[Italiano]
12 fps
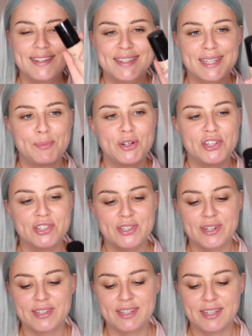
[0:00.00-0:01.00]
l'Insta
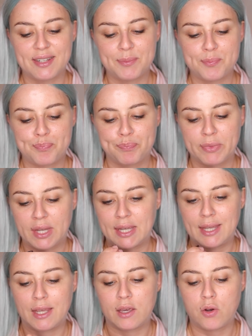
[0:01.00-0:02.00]
Moisture di mm,
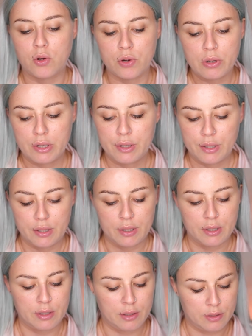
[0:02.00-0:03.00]
Kiko,
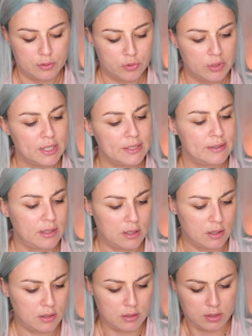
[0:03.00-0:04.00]
eh,
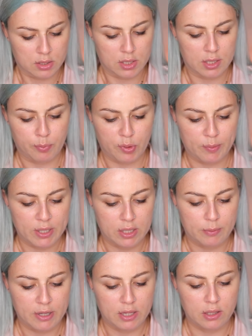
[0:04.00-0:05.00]
tonalità che poi me la
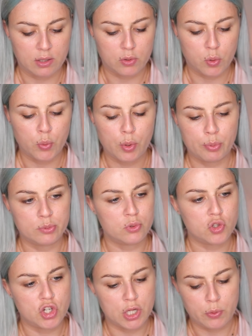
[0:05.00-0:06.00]
dimentico,
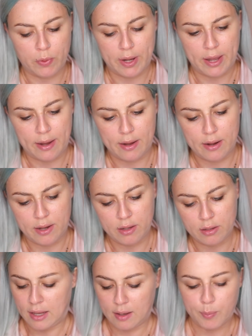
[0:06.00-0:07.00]

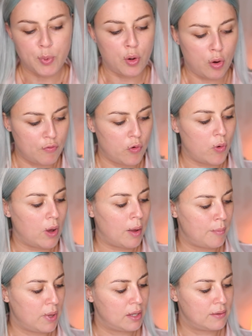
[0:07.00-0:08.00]
1.5N e provo a
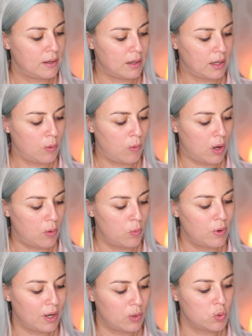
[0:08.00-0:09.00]
mettere anche qua
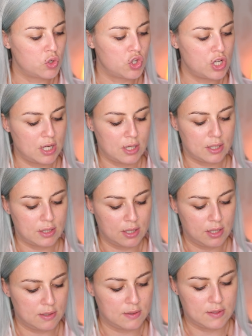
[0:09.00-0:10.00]
una goccina
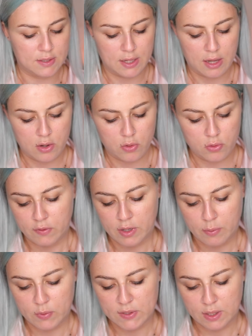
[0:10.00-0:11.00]
di siero,
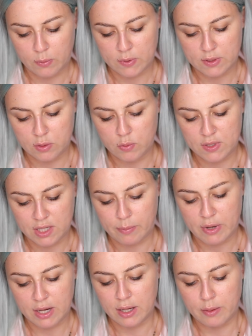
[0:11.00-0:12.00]
vediamo se questi due si
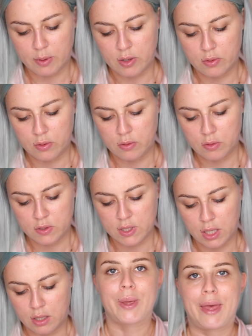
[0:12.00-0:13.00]
amalgamano,
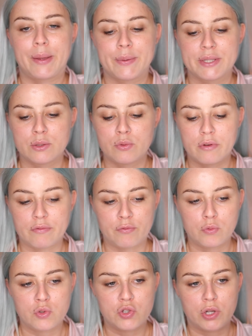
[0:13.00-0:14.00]
sì ok questi due
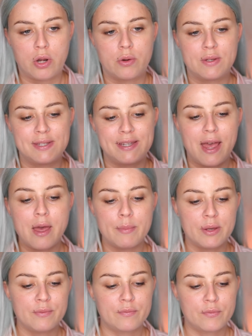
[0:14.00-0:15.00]
funzionano
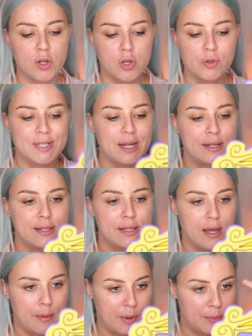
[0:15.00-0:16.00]
insieme, vogliono stare
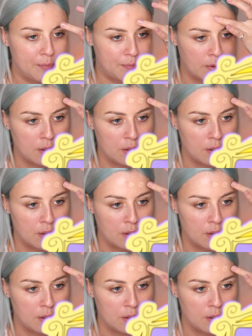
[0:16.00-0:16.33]
insieme.